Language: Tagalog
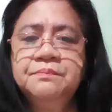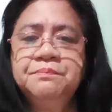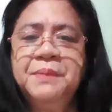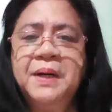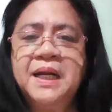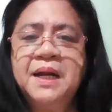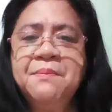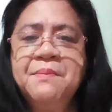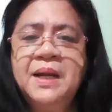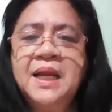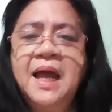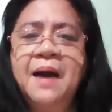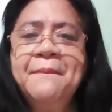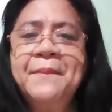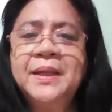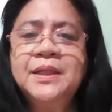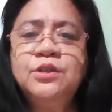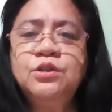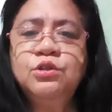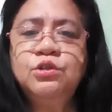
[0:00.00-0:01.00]
para
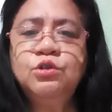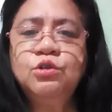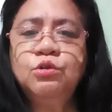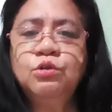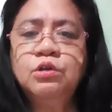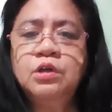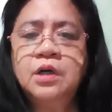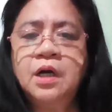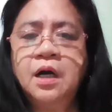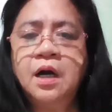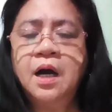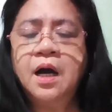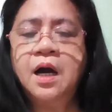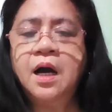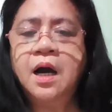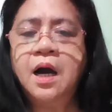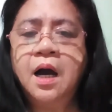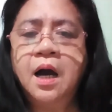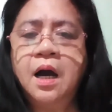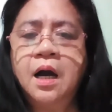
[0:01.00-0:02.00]
malaman nyo yung
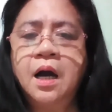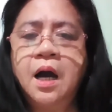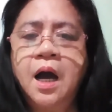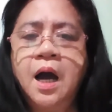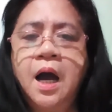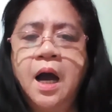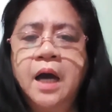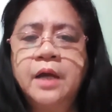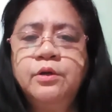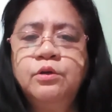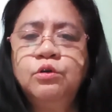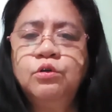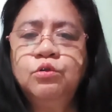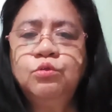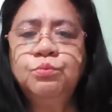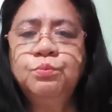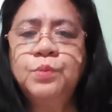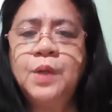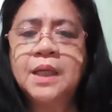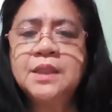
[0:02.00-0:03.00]
ano,
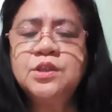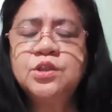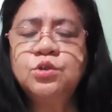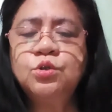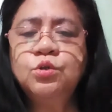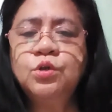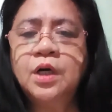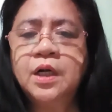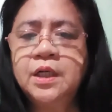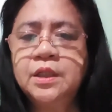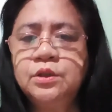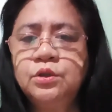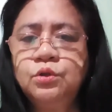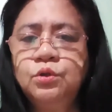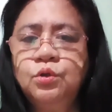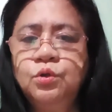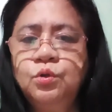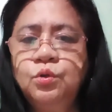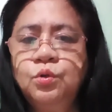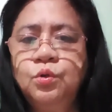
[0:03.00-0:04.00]
blood sugar
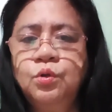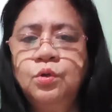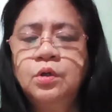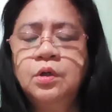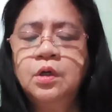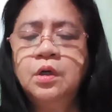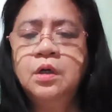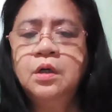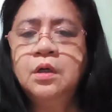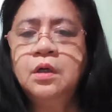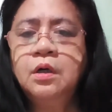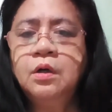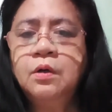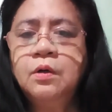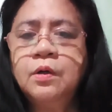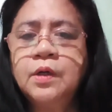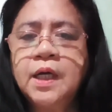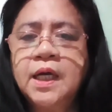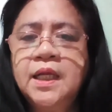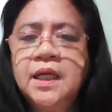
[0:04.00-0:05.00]
nyo.
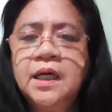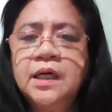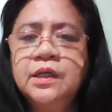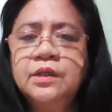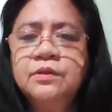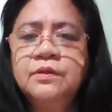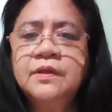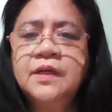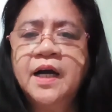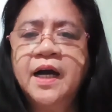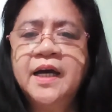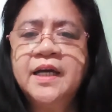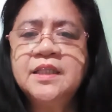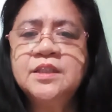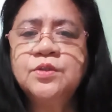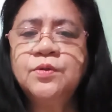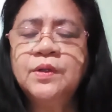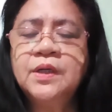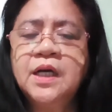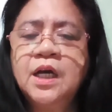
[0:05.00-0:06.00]
Okay lang yung
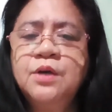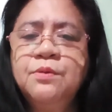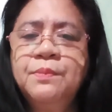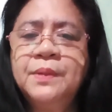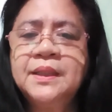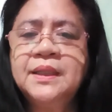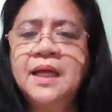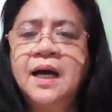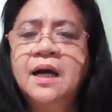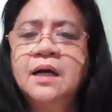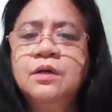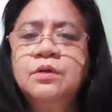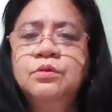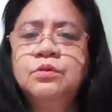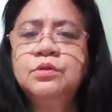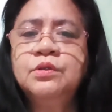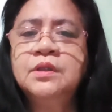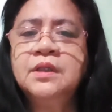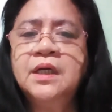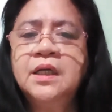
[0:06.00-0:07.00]
guys, huwag kayong
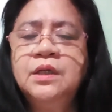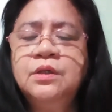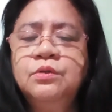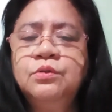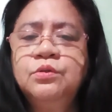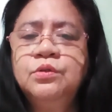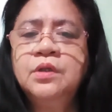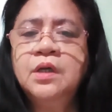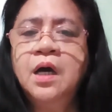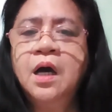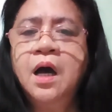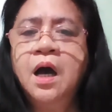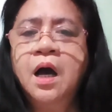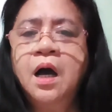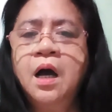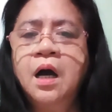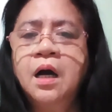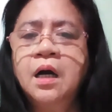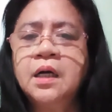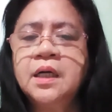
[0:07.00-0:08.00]
matakot ngayon.
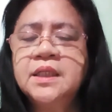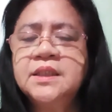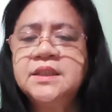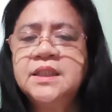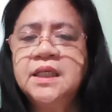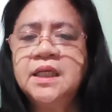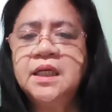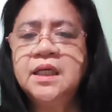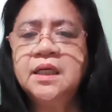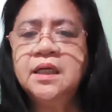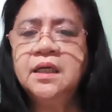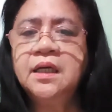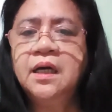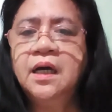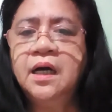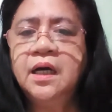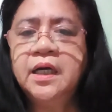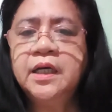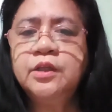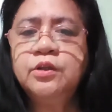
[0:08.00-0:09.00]
Kasi,
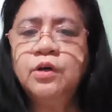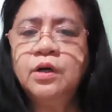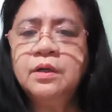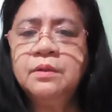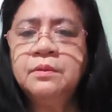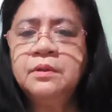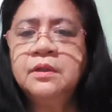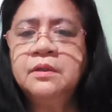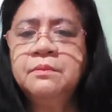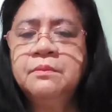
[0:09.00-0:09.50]
ito ang